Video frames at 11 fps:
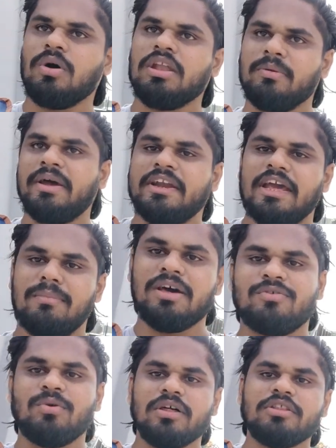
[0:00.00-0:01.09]
இருக்கும் அந்த மாதிரி
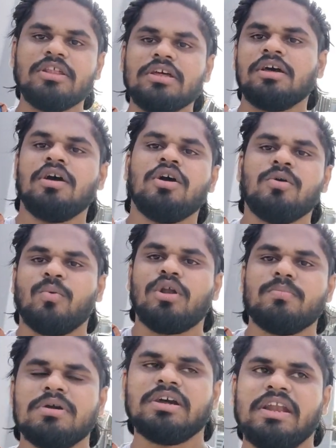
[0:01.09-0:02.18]
டைமில் ஸோ அது
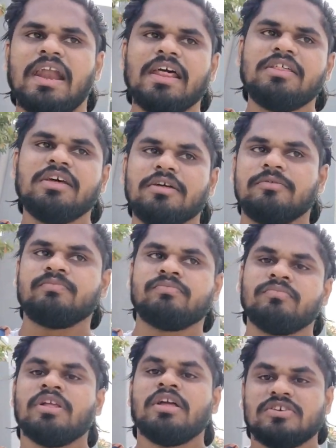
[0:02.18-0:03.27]
உடம்புக்கு நல்லது
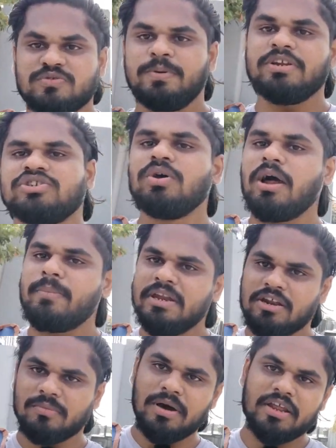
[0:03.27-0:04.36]
ஸ்பிரிச்சுவல்
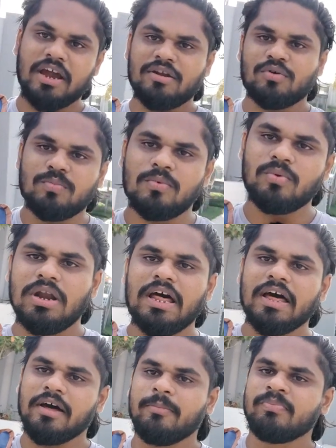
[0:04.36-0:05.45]
அப்படின்ற மாதிரியான ஒரு
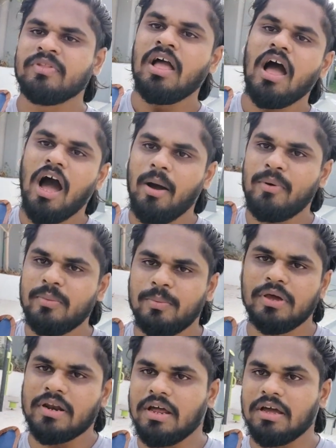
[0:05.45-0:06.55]
மூடில் அப்படி
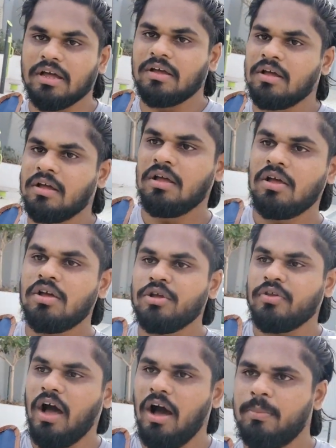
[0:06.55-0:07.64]
போயிடுறாங்க
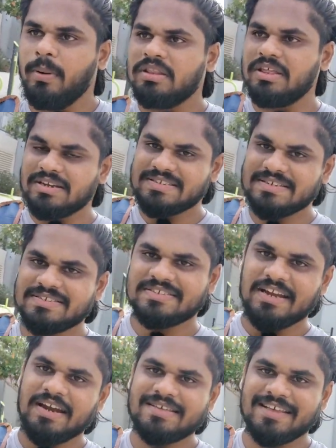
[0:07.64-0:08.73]
அந்த ரிசர்ச்
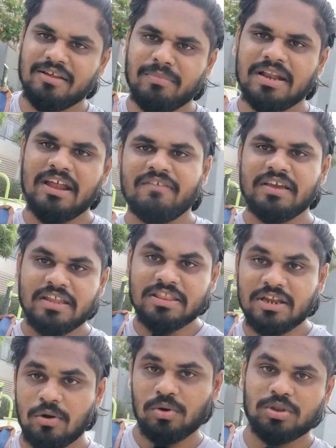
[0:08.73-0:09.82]
ஸ்டடிஸ் அந்த மாதிரிலாம் அவங்க
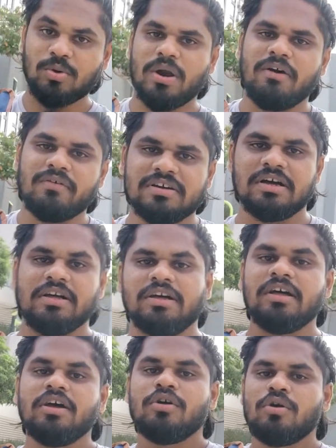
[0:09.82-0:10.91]
எந்த நோக்கத்தை கூட அவங்க
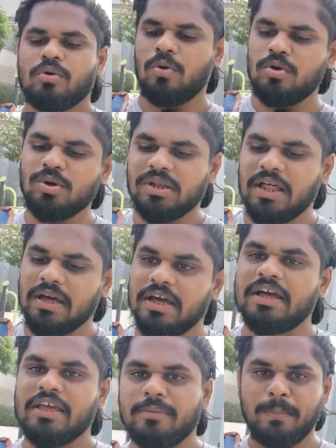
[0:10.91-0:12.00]
கொண்டு
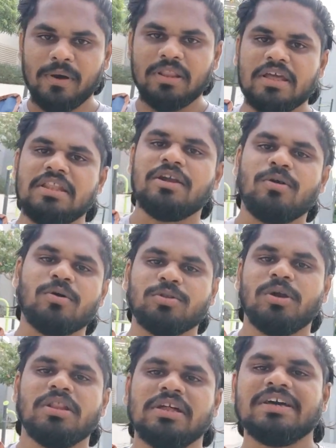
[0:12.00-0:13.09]
வந்தாங்க இப்போ அது எந்த
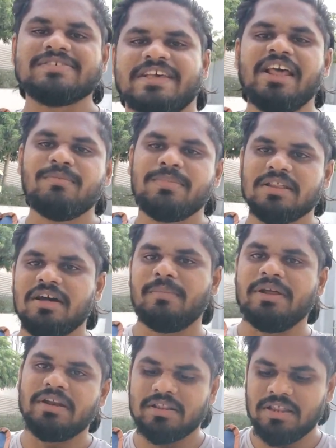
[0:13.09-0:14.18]
நோக்கத்தோட அதுங்களாம் செயல்படுது
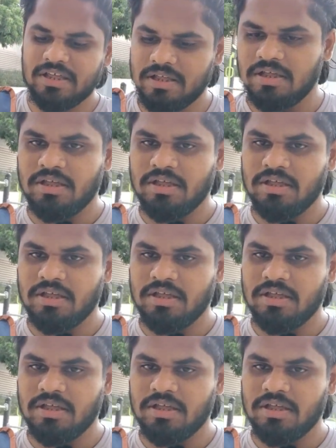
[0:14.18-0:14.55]
அப்படின்றது